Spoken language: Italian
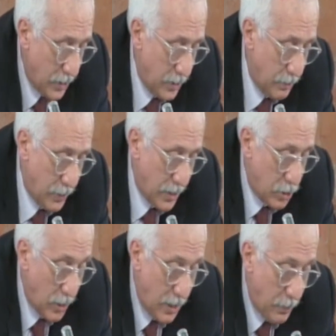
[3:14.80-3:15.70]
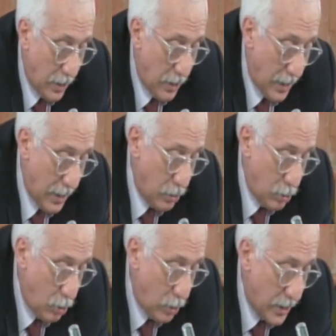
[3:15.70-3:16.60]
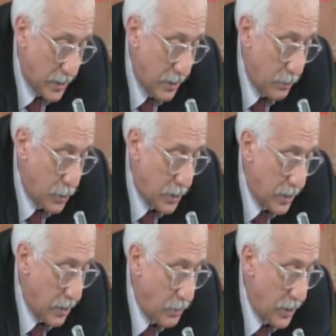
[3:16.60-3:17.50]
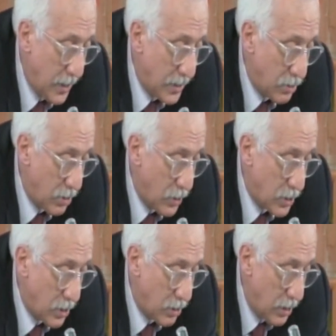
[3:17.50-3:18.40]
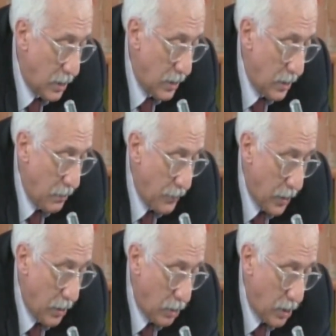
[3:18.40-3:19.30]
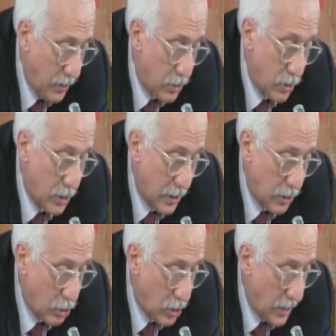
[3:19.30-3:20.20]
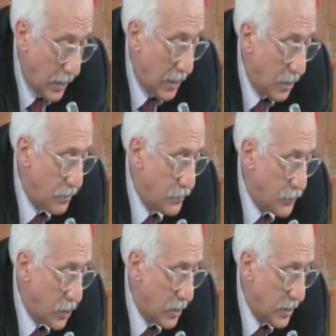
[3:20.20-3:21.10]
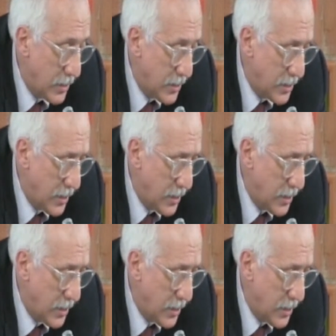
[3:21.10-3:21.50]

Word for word: di personale ancora a tempo determinato, questo è un elemento di criticità de, del